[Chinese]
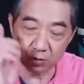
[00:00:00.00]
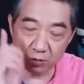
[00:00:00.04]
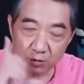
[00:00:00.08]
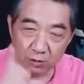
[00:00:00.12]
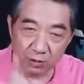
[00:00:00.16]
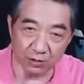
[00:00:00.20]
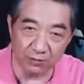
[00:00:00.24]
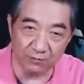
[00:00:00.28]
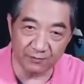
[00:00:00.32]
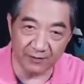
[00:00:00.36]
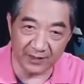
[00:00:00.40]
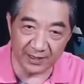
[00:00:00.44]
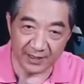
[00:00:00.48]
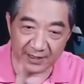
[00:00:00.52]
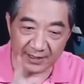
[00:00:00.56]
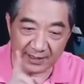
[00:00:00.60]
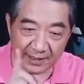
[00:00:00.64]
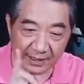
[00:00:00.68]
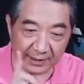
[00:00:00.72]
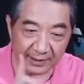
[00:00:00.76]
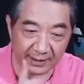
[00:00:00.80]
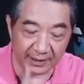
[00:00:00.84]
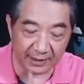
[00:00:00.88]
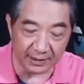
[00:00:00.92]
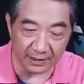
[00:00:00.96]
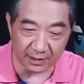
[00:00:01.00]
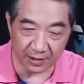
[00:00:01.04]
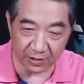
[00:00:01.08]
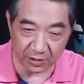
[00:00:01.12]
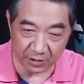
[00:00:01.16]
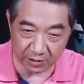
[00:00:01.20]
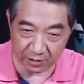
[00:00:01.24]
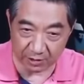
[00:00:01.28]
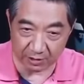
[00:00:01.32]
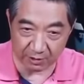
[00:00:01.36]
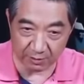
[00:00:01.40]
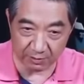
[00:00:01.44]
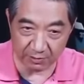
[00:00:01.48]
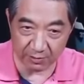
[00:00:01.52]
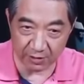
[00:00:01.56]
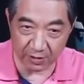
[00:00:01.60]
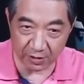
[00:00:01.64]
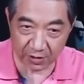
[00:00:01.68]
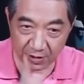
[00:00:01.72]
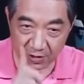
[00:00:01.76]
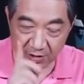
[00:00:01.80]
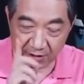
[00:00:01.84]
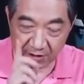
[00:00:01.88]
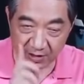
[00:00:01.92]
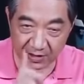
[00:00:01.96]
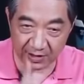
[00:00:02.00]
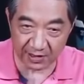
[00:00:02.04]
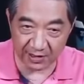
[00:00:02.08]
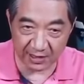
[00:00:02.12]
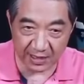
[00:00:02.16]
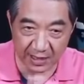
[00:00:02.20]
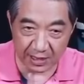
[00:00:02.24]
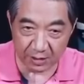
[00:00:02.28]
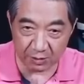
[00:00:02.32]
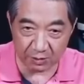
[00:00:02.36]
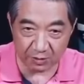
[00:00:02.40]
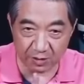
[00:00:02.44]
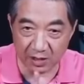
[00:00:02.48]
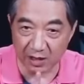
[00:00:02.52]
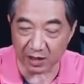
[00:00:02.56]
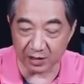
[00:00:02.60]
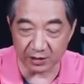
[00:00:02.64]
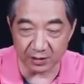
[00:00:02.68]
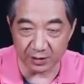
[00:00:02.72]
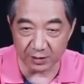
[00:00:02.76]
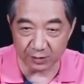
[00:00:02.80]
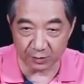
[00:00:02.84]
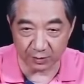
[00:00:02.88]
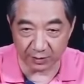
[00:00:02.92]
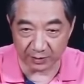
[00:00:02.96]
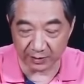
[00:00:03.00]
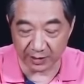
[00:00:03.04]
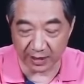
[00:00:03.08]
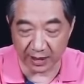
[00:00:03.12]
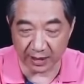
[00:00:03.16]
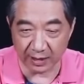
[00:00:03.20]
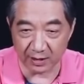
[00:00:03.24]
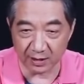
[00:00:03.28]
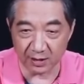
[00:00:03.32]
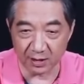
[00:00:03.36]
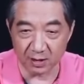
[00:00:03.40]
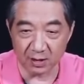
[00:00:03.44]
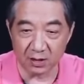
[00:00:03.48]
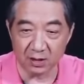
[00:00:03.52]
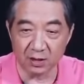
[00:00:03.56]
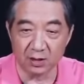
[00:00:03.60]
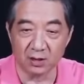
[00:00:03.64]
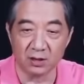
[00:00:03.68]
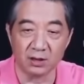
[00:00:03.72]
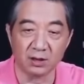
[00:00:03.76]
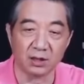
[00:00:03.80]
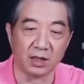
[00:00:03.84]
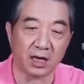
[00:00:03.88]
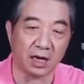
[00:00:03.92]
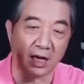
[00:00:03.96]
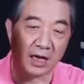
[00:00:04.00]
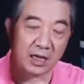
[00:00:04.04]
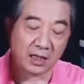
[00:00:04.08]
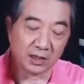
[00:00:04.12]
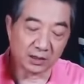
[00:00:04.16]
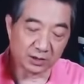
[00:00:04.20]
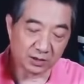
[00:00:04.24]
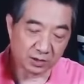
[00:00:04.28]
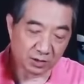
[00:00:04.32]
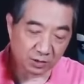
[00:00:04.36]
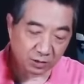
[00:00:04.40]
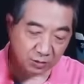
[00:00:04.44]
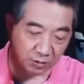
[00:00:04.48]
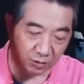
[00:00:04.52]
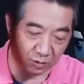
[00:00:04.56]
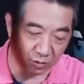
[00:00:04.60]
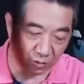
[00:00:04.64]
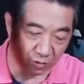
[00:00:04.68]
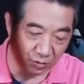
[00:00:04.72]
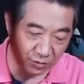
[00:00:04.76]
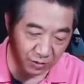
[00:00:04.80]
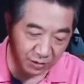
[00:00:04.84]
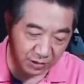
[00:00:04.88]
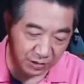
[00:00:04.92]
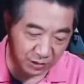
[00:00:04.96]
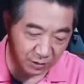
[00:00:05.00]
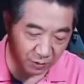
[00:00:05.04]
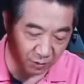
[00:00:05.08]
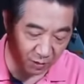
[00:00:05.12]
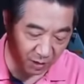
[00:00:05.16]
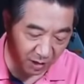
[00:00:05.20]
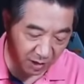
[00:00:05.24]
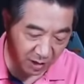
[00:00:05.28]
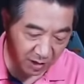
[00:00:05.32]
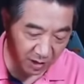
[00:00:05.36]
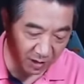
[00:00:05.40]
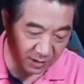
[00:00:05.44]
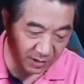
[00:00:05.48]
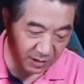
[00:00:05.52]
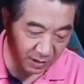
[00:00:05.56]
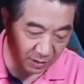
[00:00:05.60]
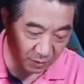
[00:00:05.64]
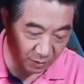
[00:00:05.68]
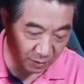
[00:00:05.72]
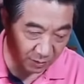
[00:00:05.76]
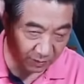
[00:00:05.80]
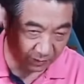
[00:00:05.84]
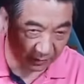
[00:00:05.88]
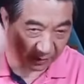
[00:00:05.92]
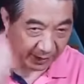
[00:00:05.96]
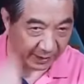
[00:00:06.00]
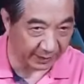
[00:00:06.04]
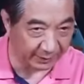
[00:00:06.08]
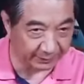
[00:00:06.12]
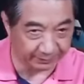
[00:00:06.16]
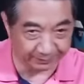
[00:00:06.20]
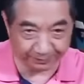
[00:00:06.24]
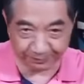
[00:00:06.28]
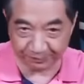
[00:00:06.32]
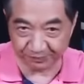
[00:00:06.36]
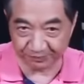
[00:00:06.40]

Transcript: 最危险的事儿是第三种航行状态，啊，叫通气管航行状态。